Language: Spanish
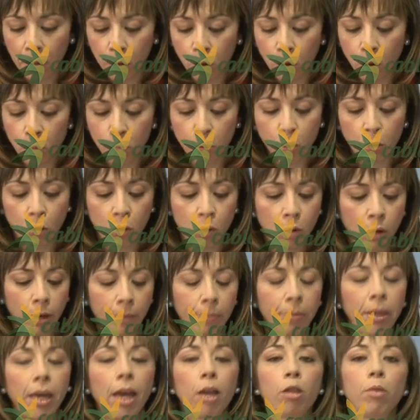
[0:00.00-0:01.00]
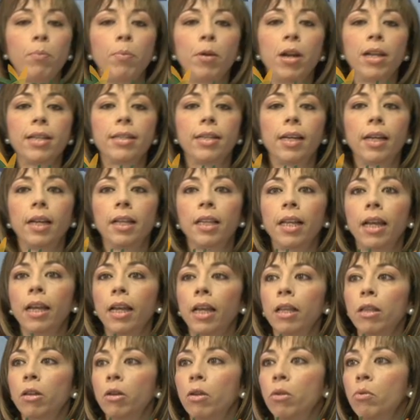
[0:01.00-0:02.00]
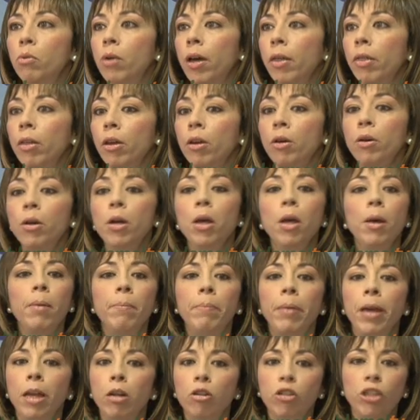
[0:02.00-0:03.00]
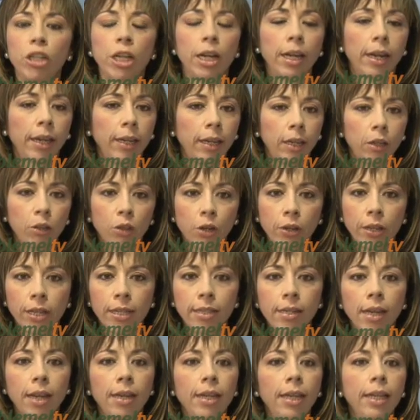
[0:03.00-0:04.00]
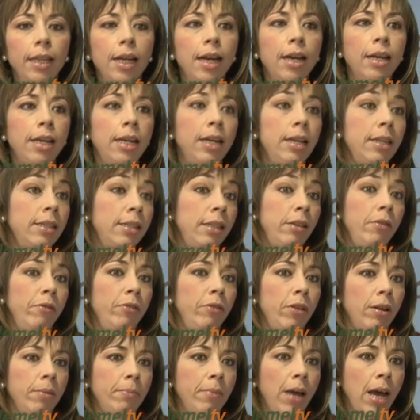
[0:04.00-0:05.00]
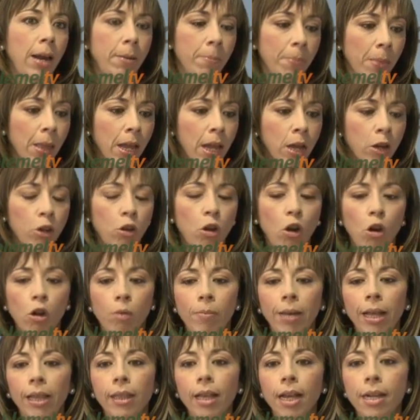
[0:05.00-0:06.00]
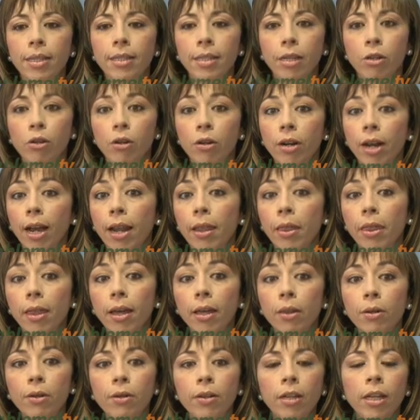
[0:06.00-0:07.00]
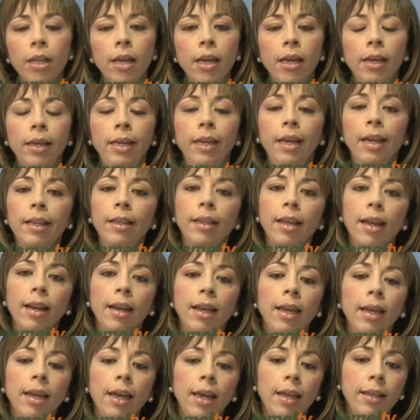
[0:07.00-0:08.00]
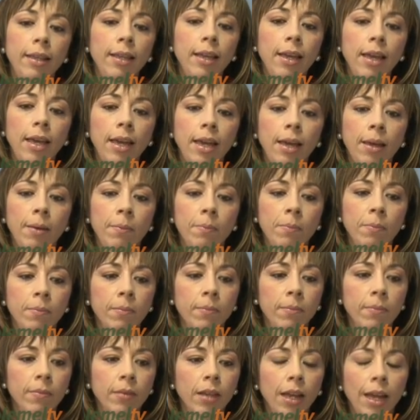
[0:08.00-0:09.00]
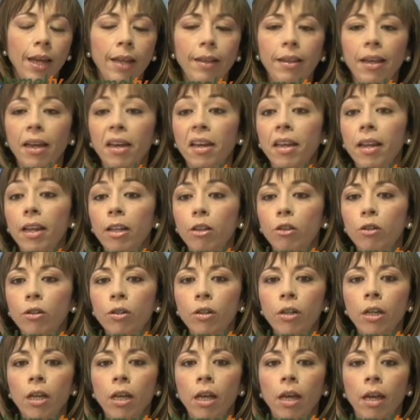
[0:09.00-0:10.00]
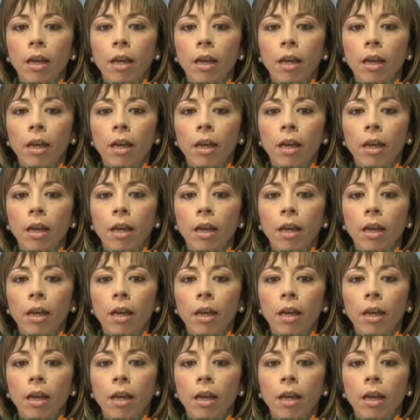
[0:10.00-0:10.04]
como enviado por la secretaria de Estado de Educación, pero sin registro de salida y sin firmar. Nos lo manda el señor Calzado y este, este, mm, este escrito